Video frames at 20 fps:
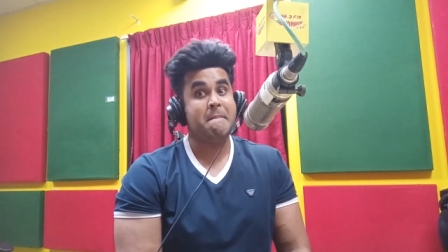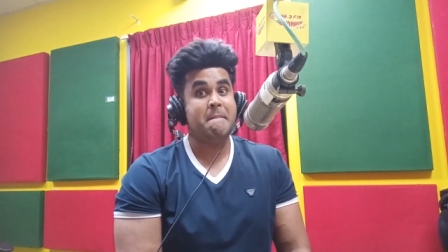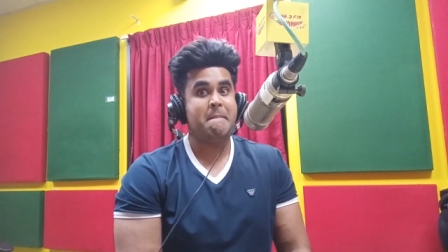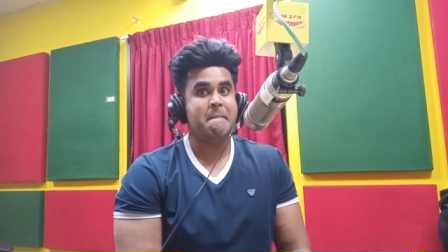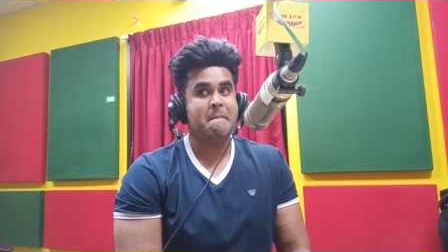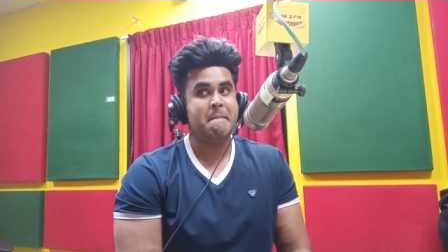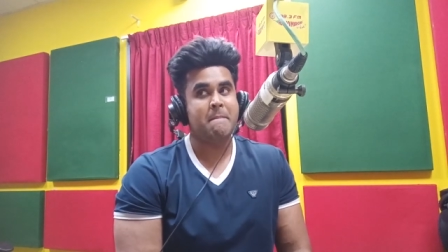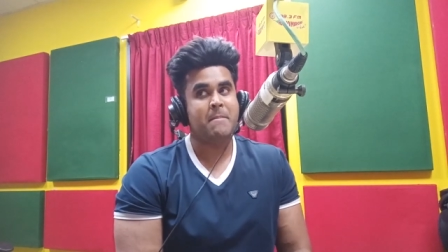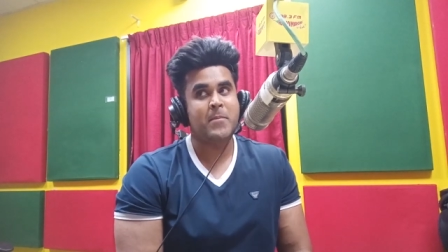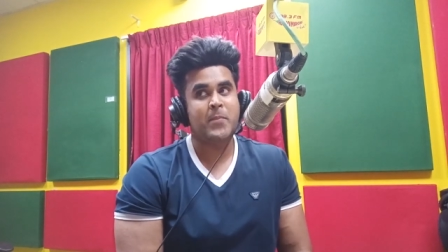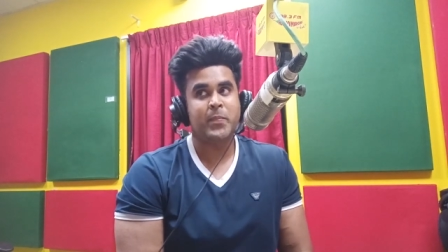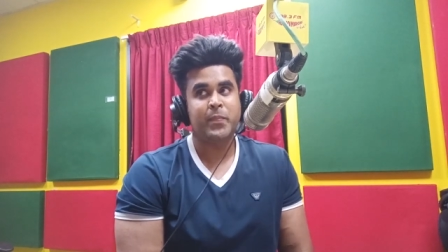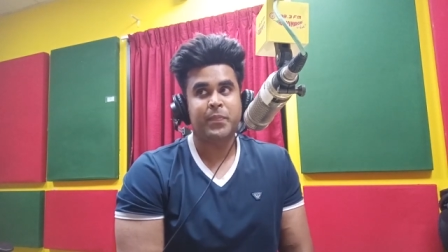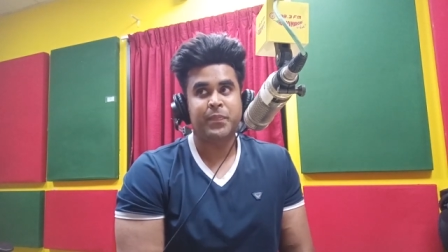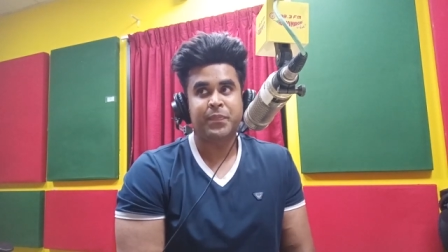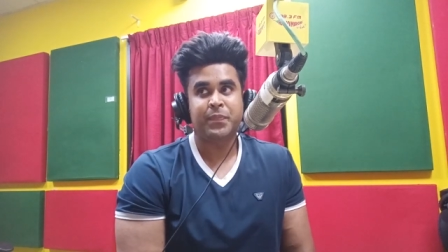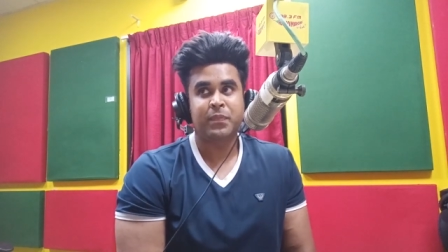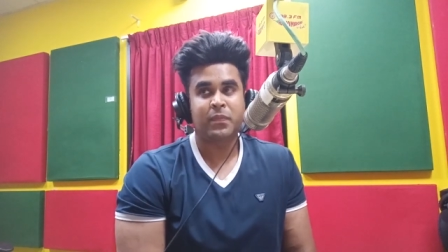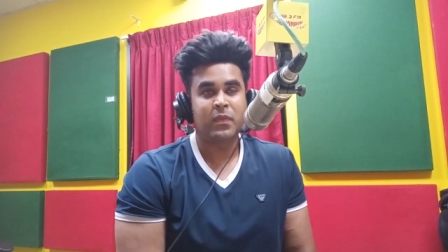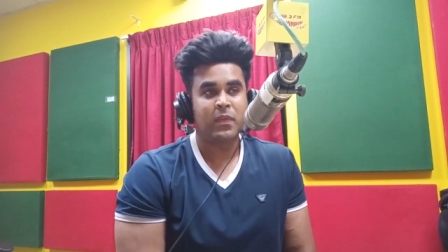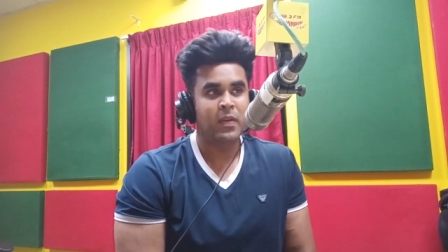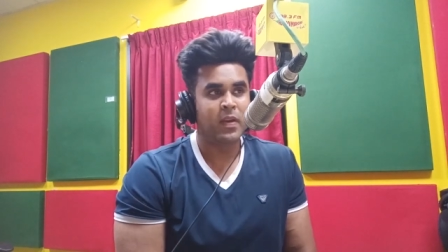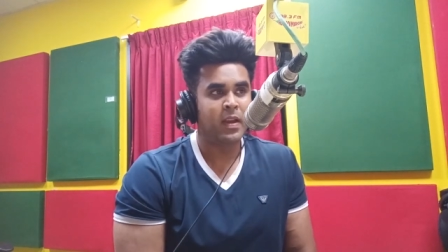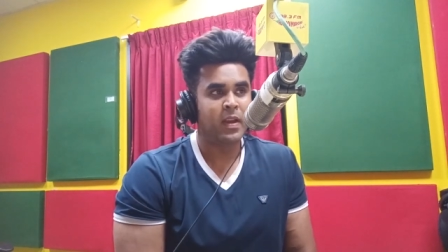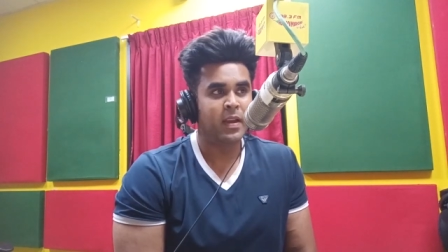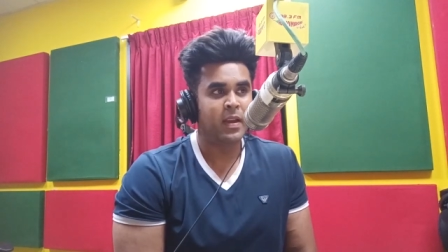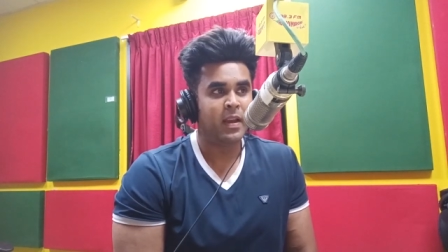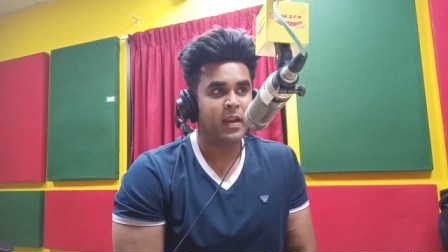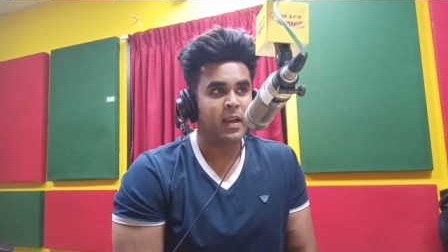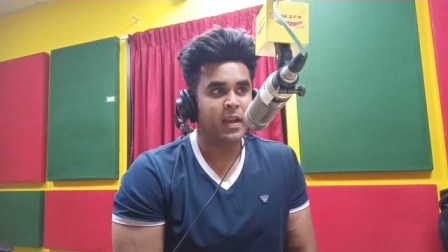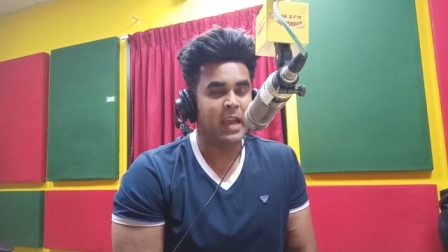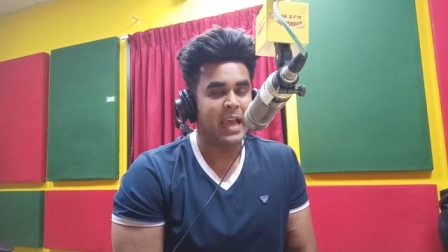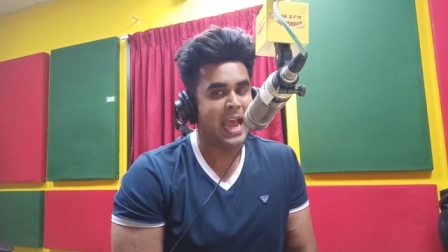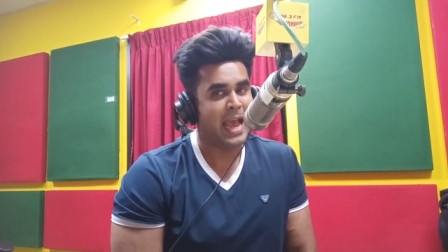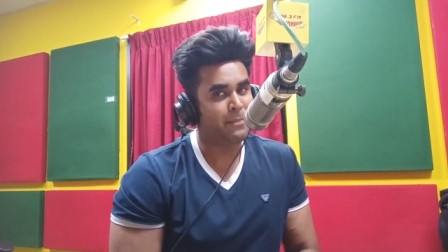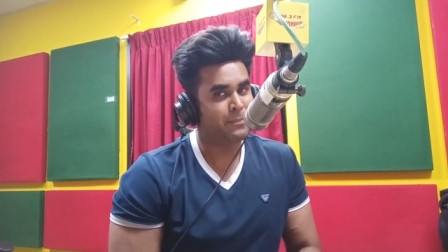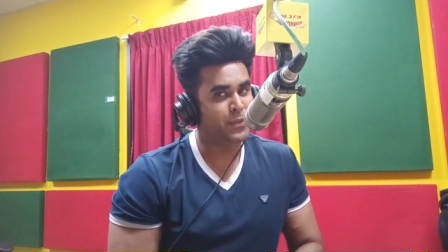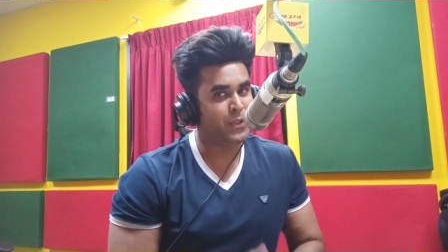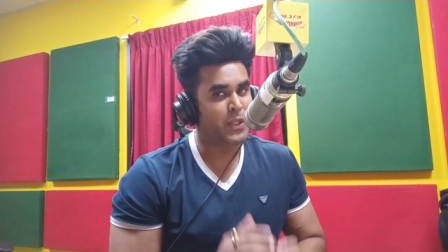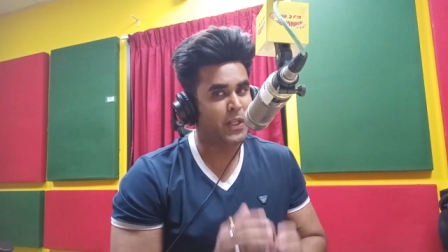आर यू श्योर ये फ्री है
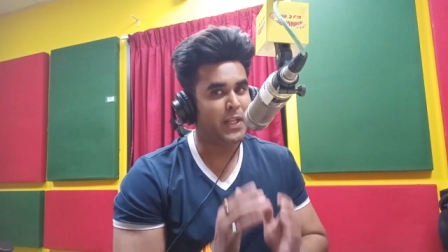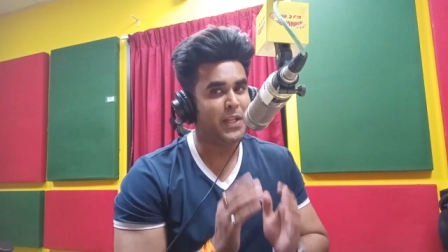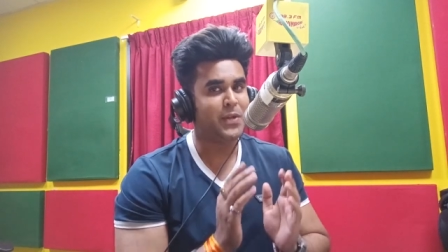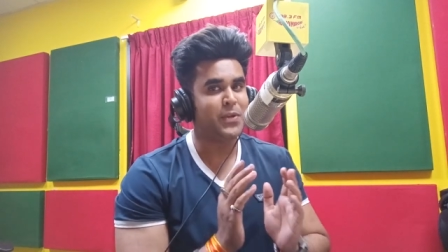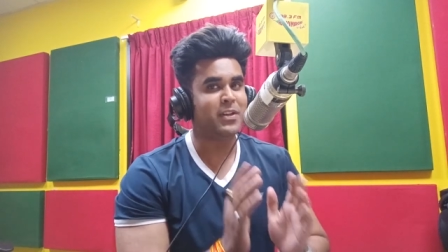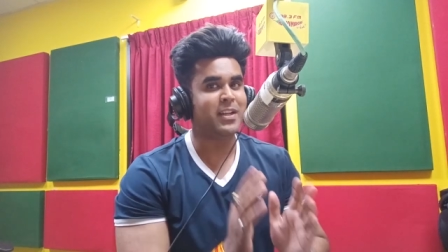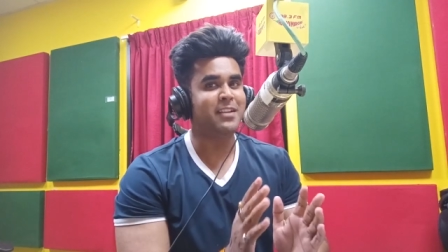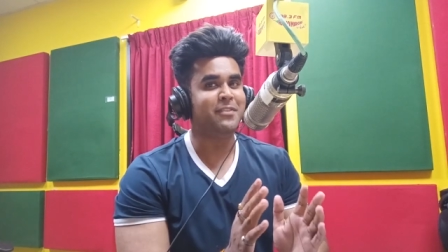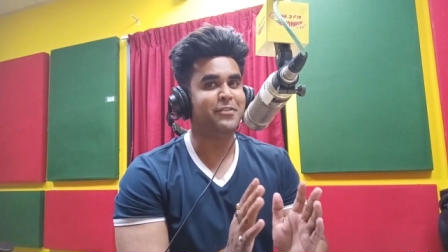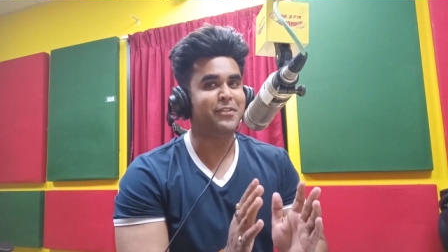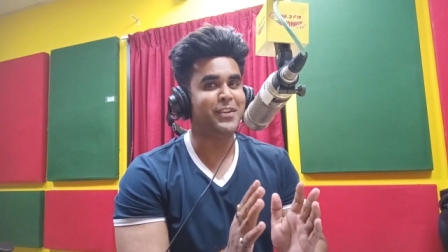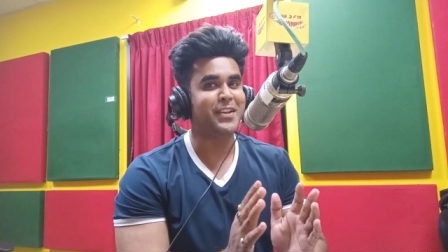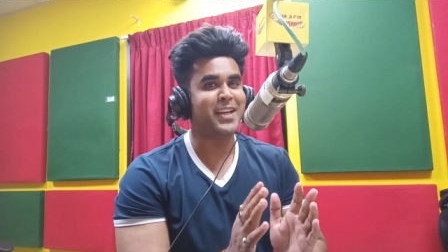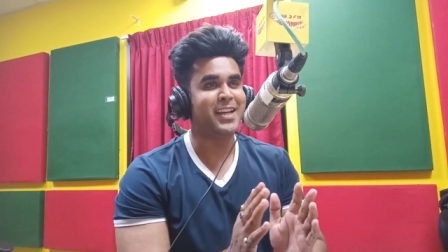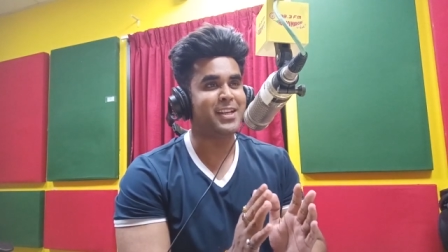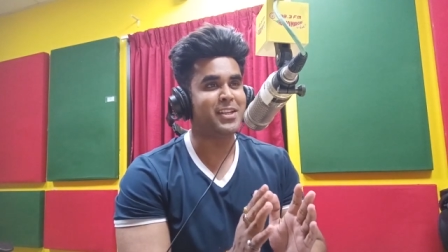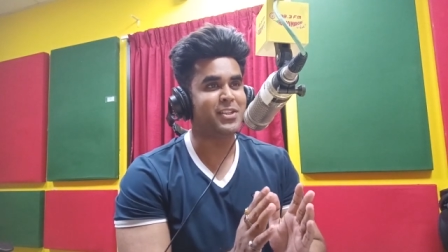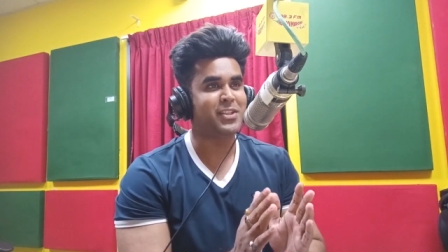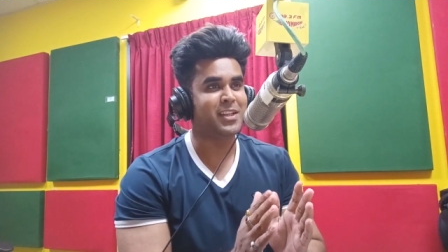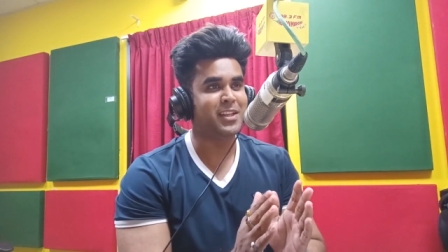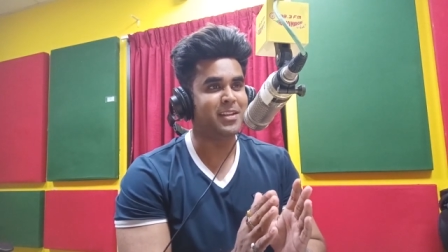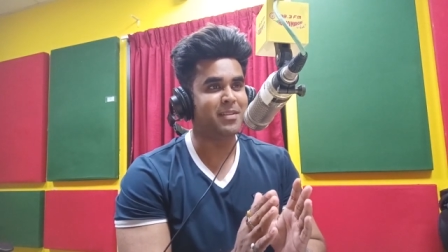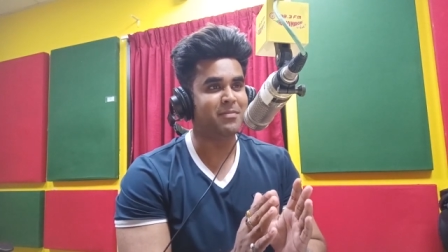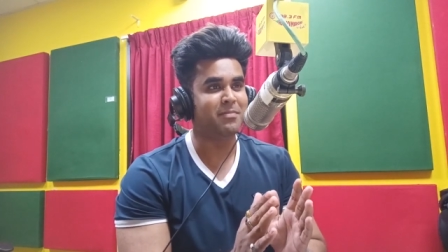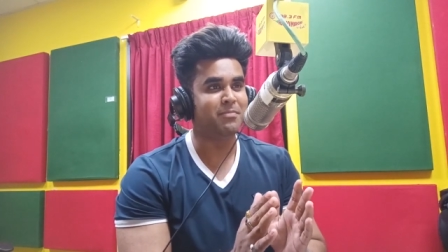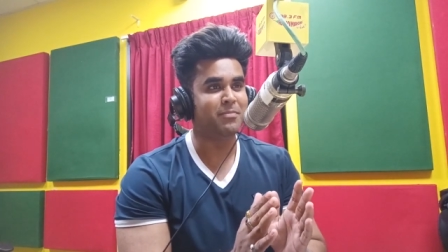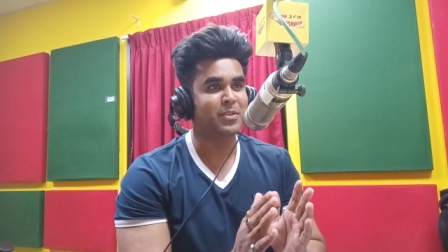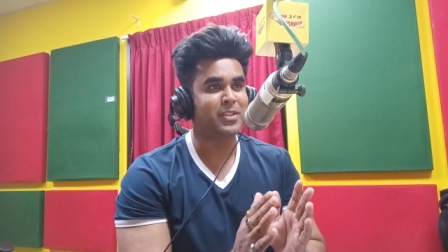एब्सोल्युटली फ्री है सर